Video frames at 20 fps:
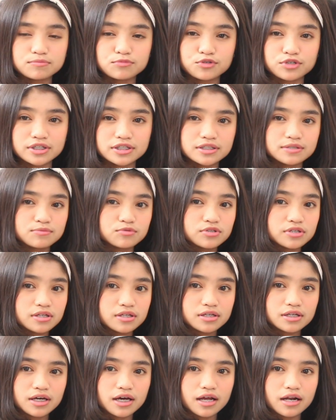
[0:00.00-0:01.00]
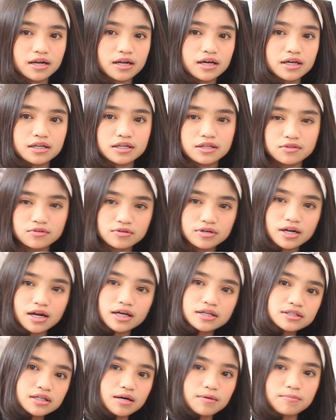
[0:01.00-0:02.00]
Mulus mungkin karena ini tuh
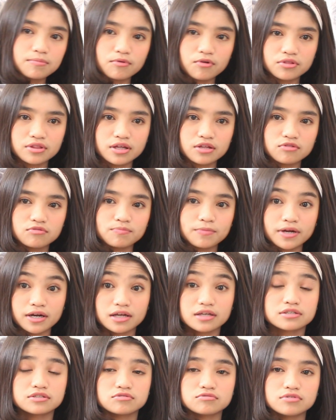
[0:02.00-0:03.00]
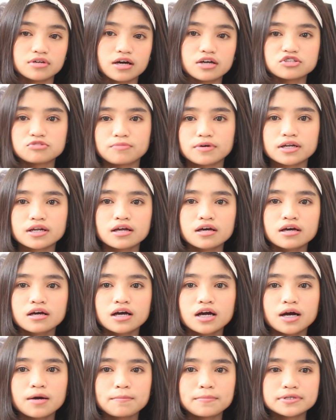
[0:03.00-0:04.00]
kerasa perutnya tuh panas juga cuman
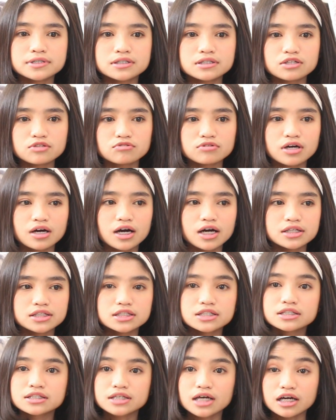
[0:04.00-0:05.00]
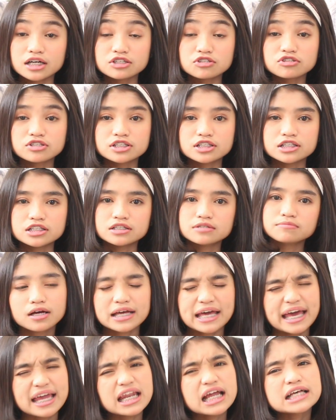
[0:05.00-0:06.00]
pedesnya tuh nggak nyiksa gitu sih
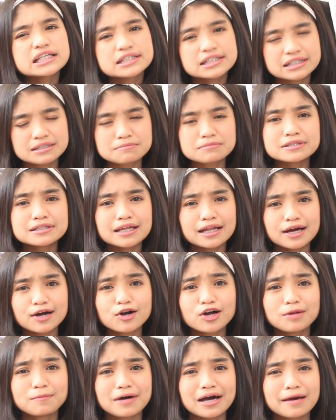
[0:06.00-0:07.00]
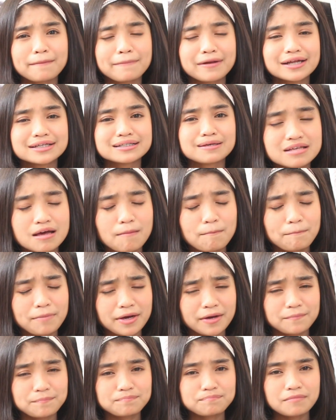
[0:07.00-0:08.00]
gak enak sih sebenarnya kalau bakal pedesnya
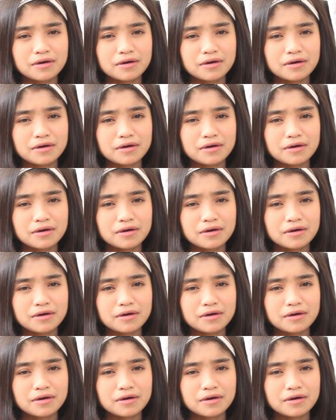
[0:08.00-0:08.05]
sampai